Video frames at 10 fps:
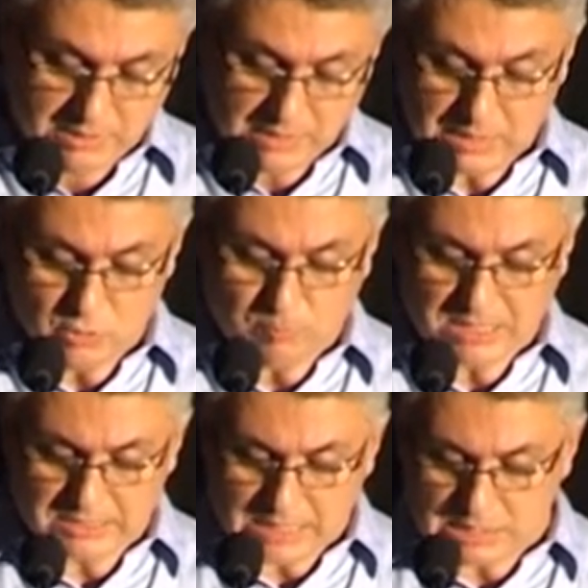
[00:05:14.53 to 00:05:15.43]
el año
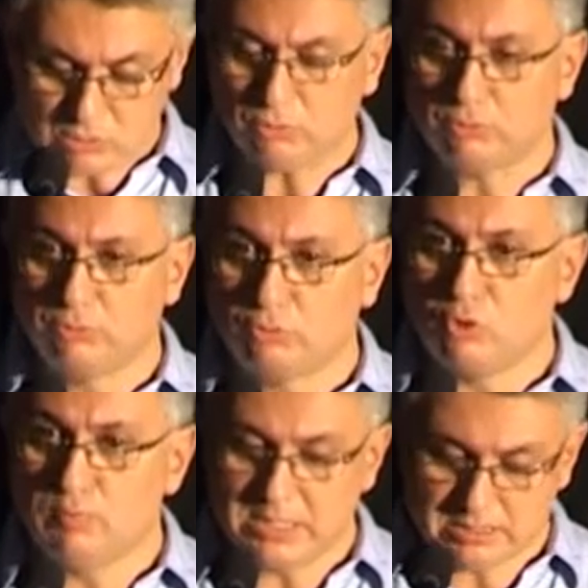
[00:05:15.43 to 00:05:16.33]
pasado
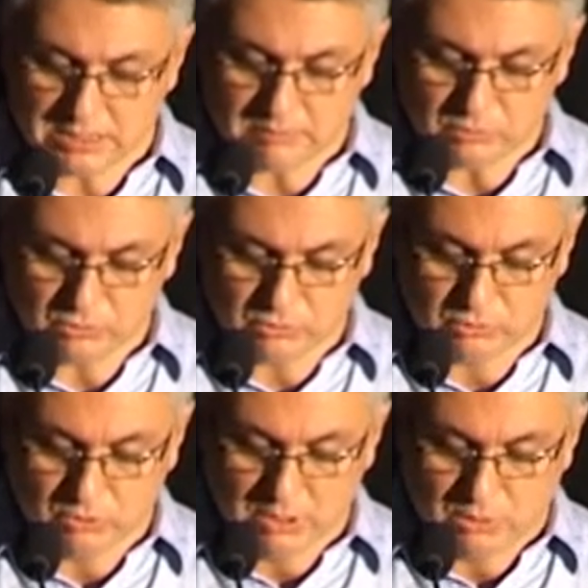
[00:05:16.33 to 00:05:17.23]
comenzamos